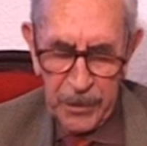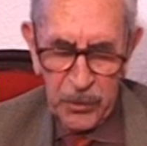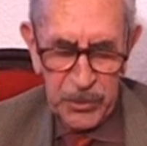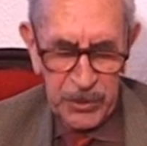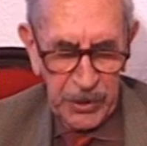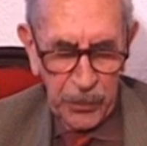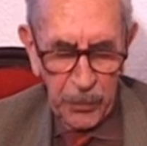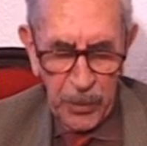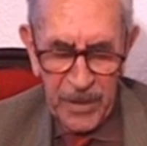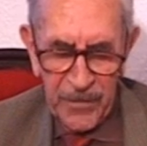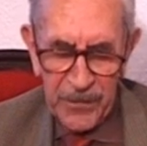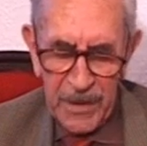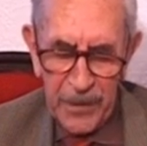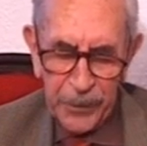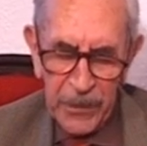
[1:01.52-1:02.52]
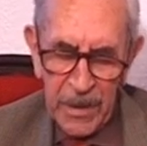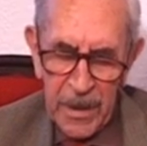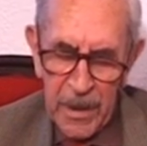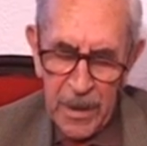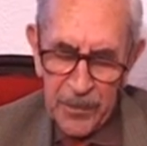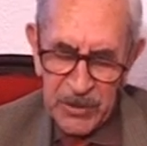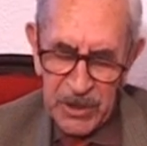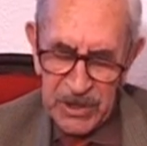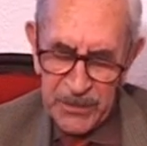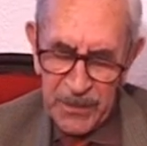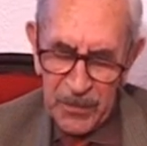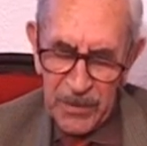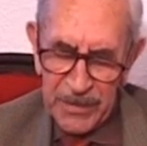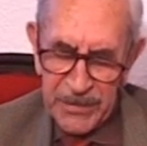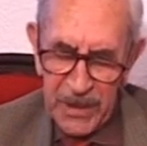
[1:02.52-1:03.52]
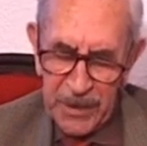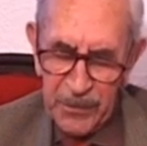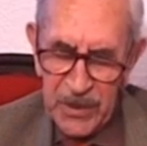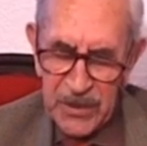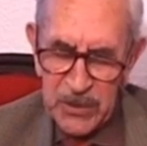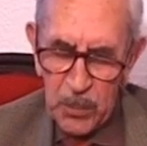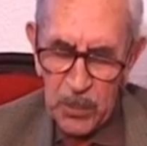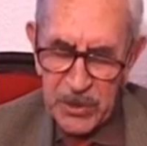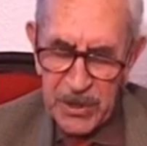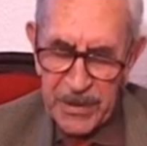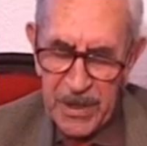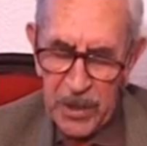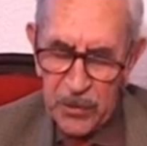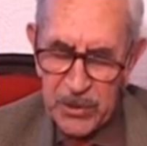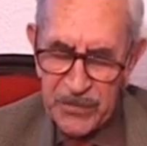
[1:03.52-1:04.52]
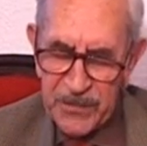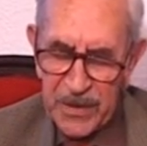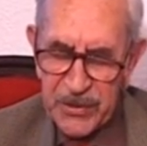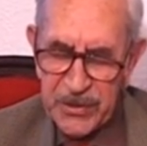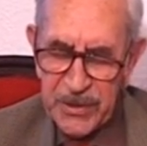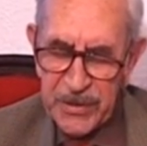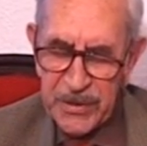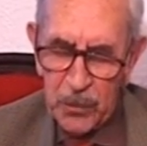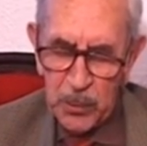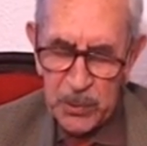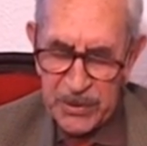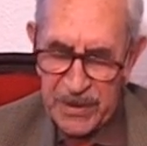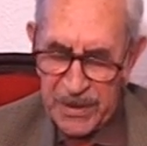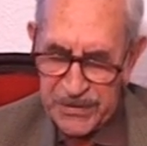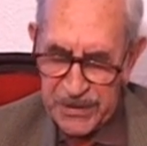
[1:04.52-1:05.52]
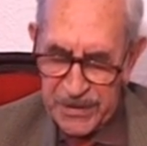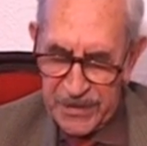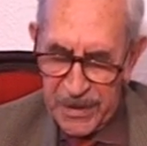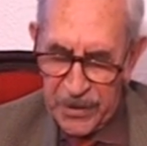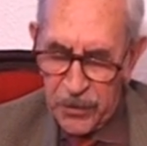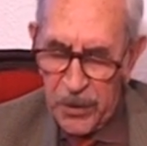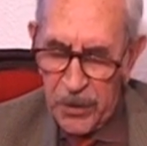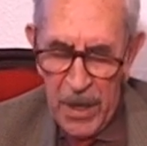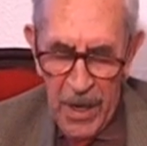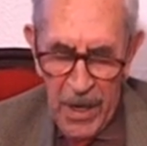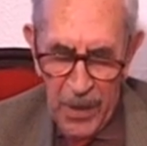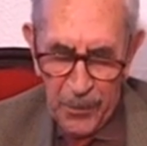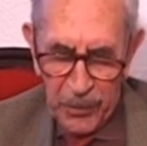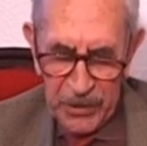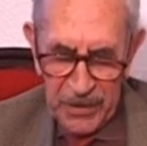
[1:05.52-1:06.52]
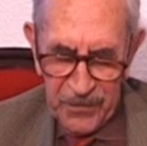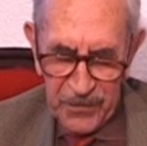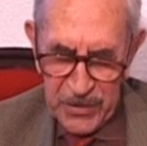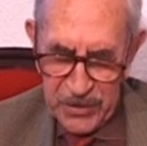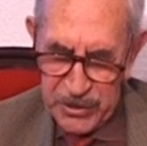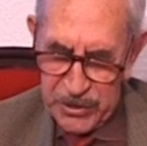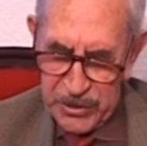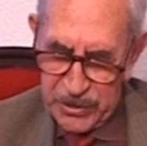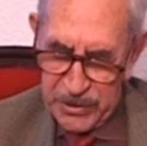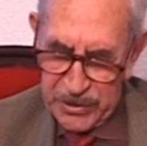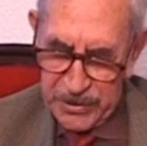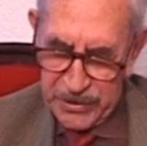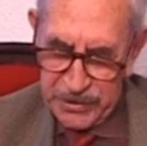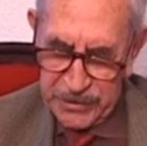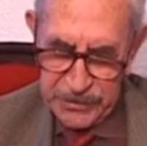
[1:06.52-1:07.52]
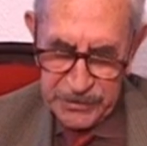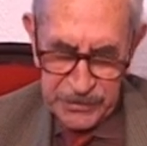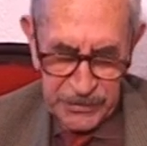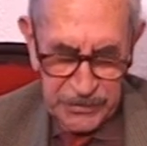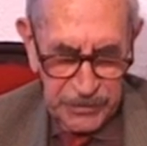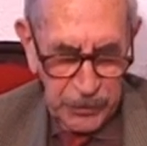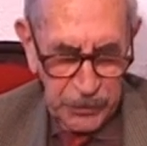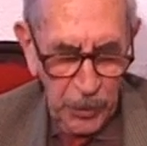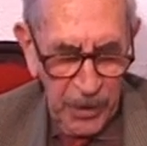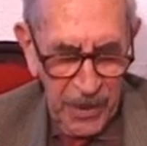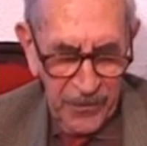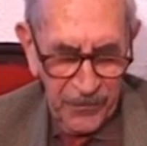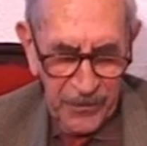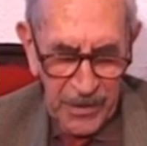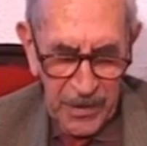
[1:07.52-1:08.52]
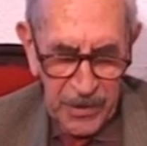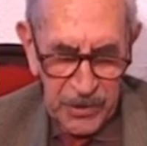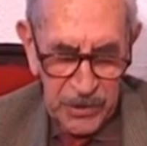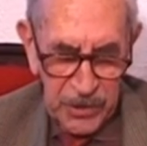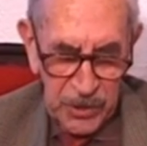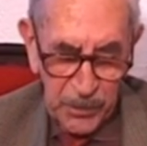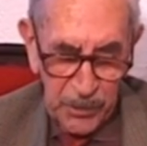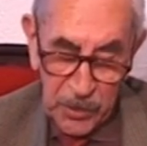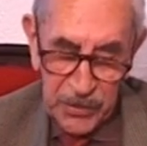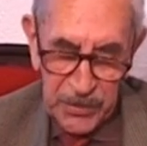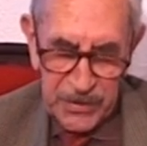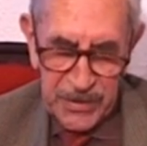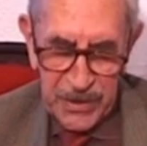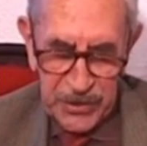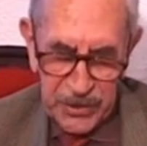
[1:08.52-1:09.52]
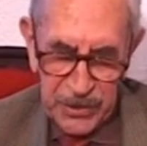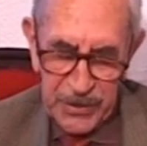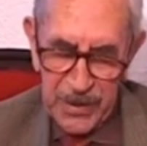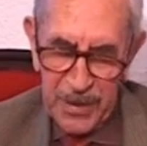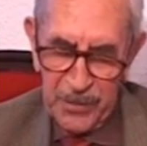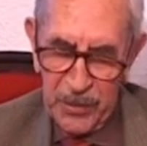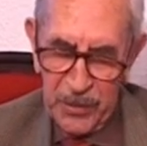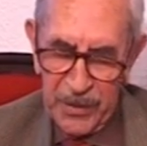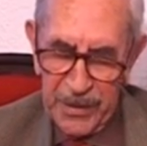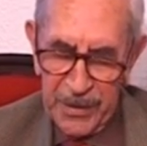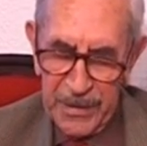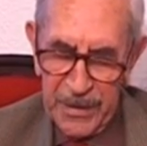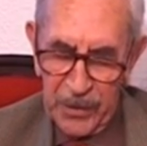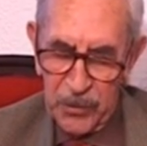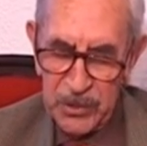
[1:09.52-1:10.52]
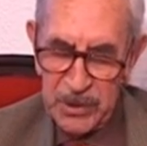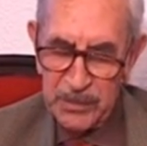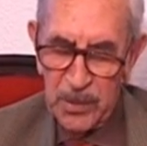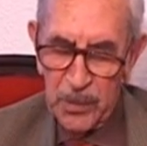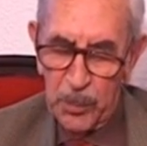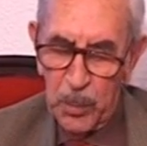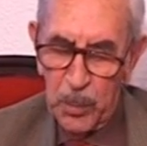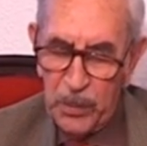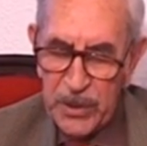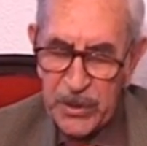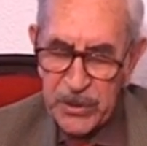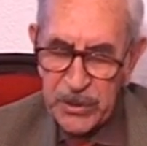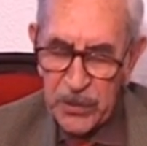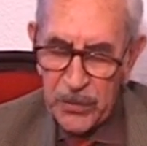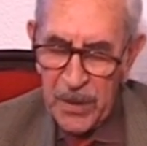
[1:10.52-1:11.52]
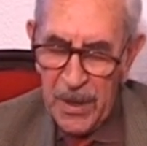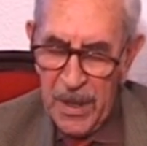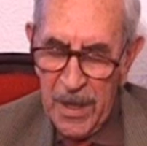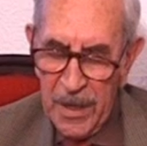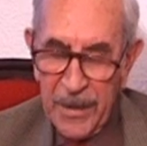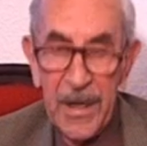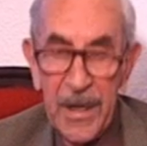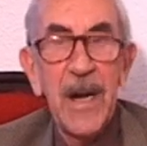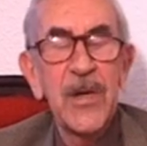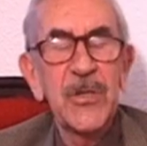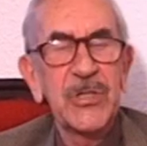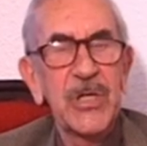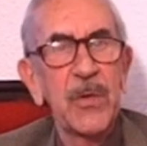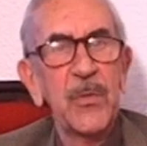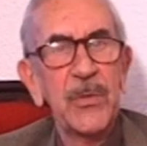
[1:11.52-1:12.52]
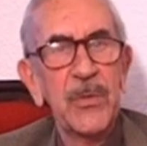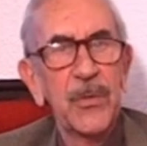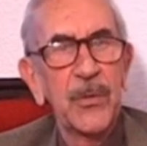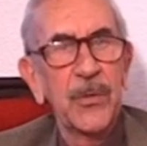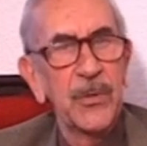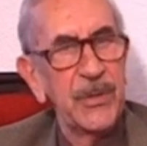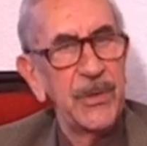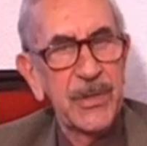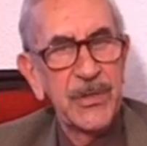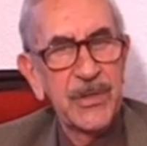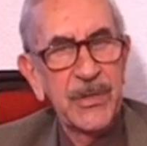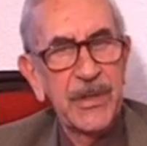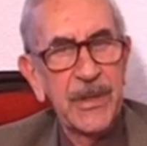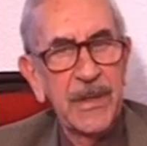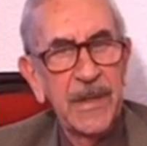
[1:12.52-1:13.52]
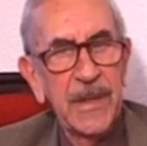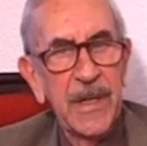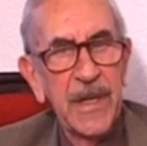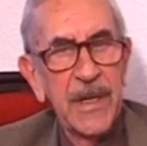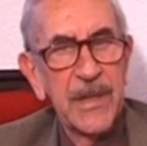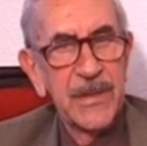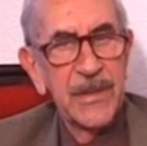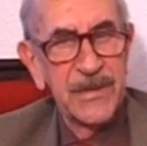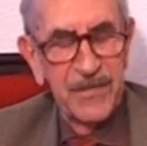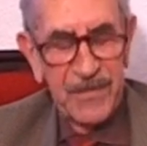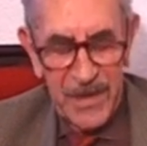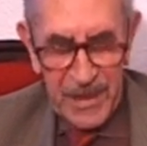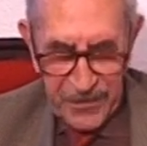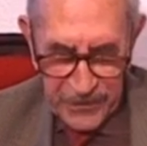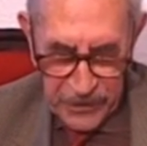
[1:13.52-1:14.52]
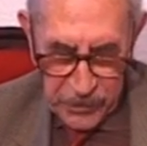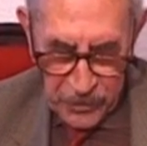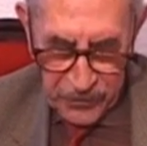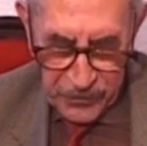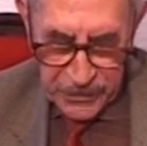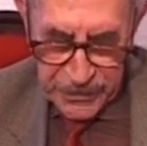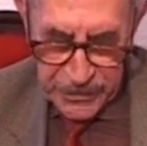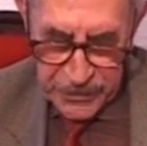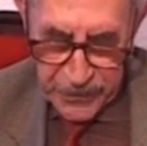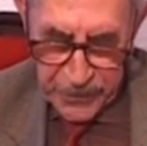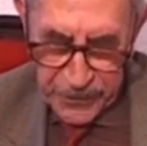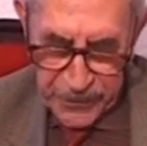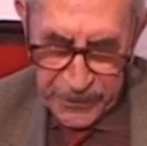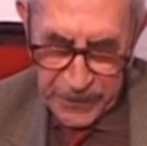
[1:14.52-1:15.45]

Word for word: jako że królewna przespała termin złożenia oświadczenia lustracyjnego, a ponieważ e, królewna śpiąca czy nie była jednak osobą publiczną, należało ją koniecznie zweryfikować.